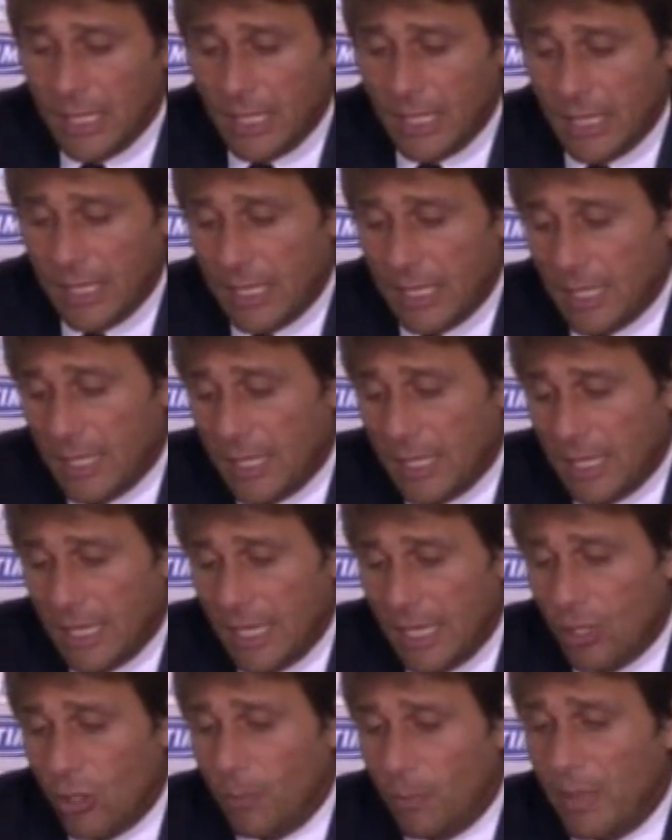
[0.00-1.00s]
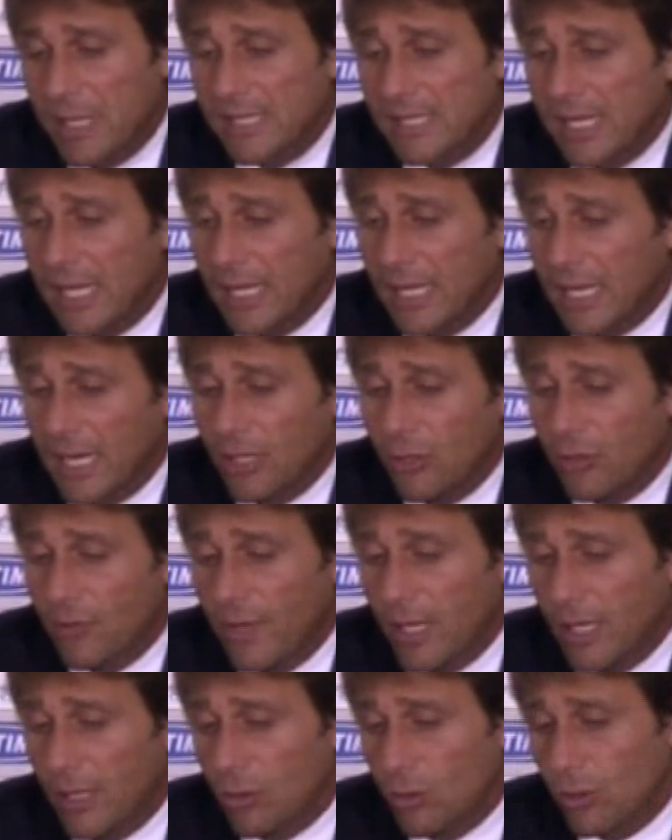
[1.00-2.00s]
eh, e non pensare che la
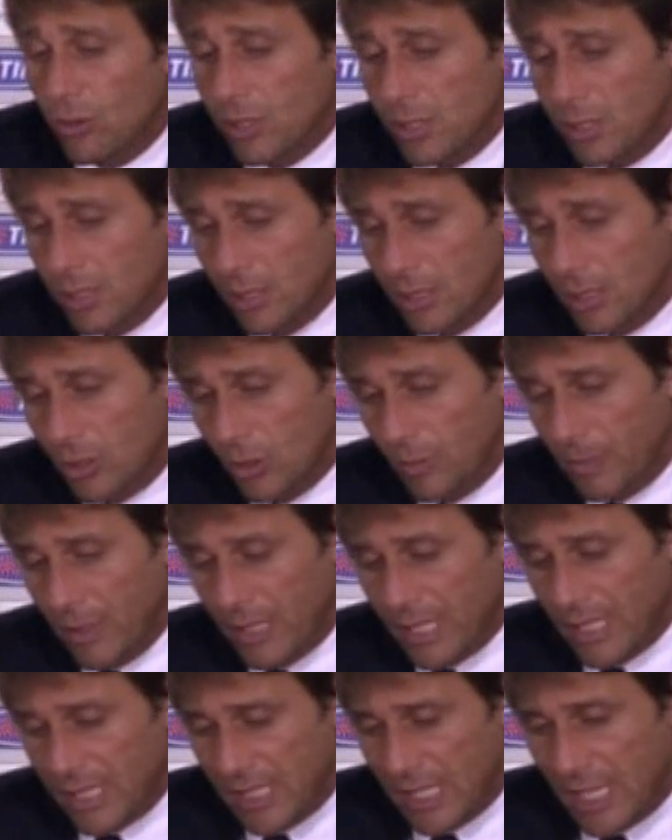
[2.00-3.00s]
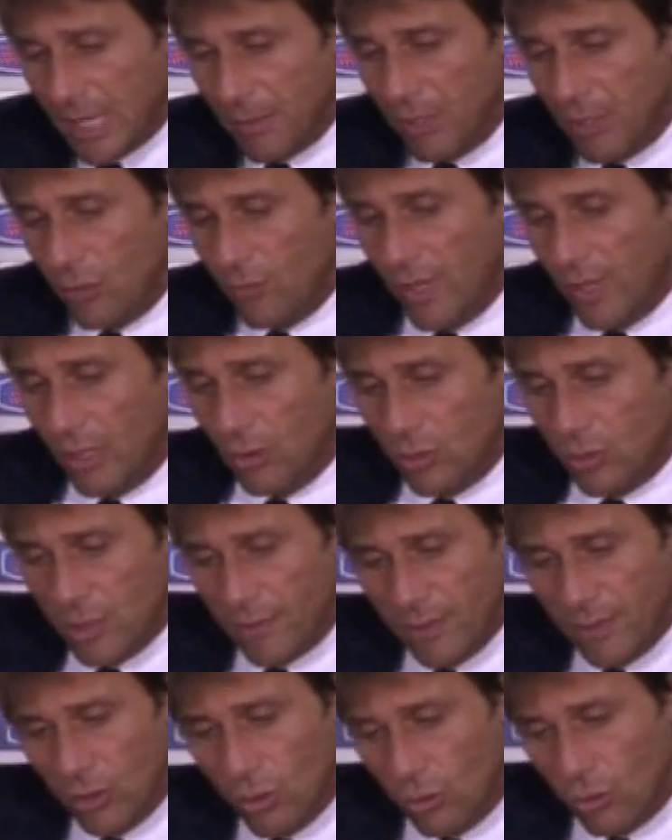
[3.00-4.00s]
Juventus, eh, so perché si chiama Juventus, ha
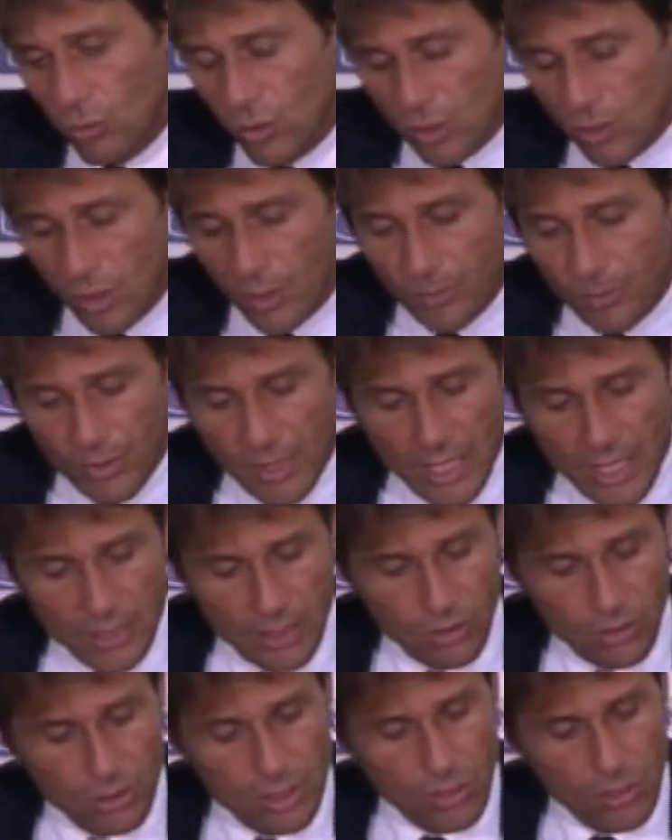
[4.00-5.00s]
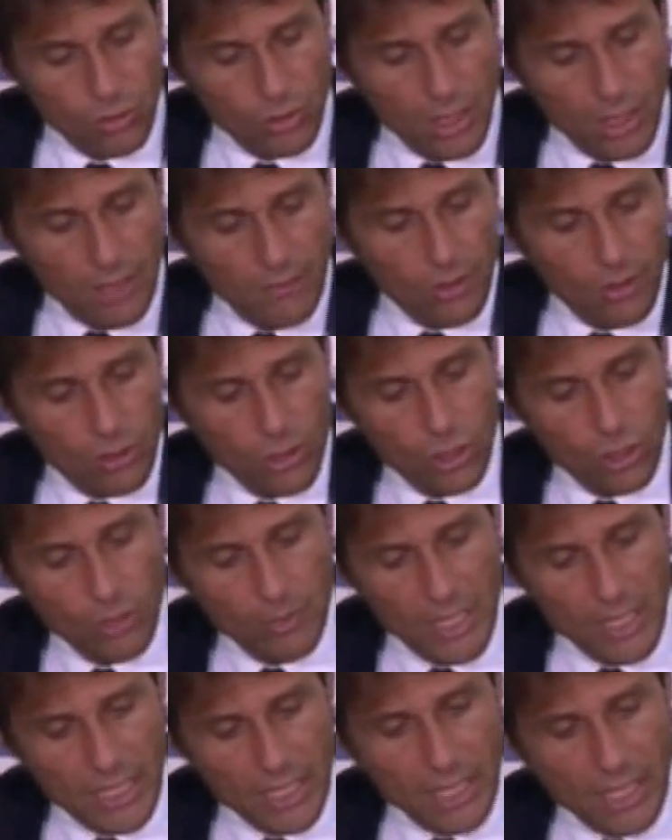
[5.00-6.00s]
vinto due campionati consecutivi, ogni
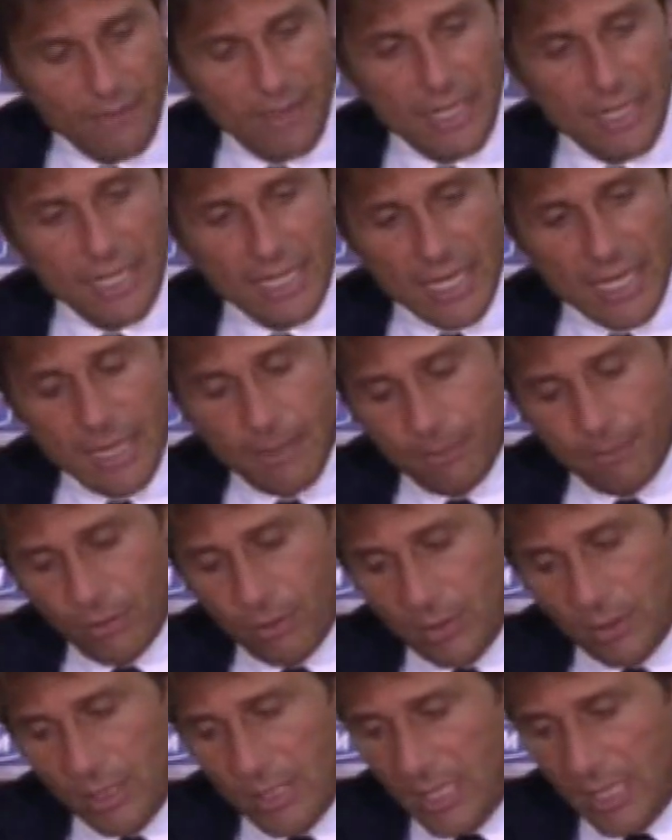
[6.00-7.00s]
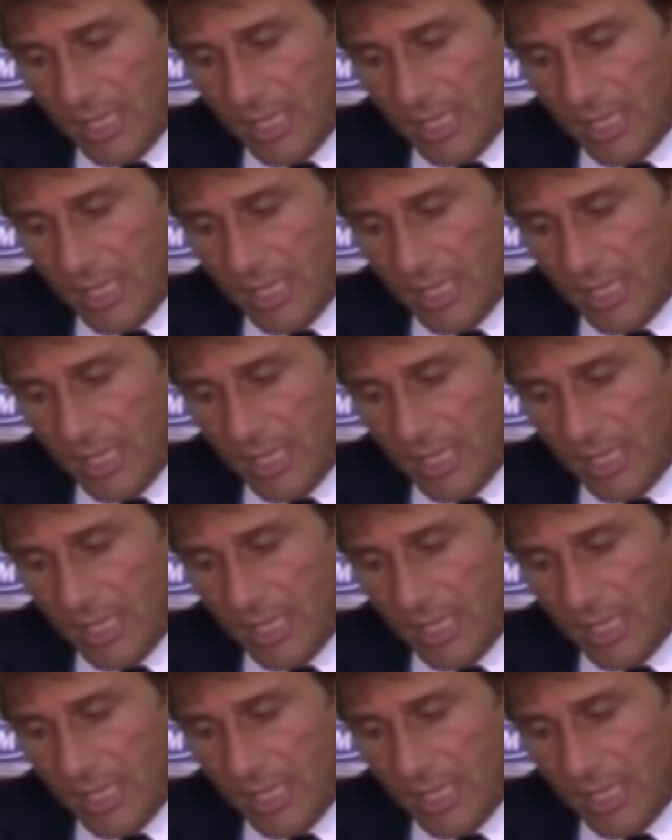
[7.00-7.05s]
domenica vada in campo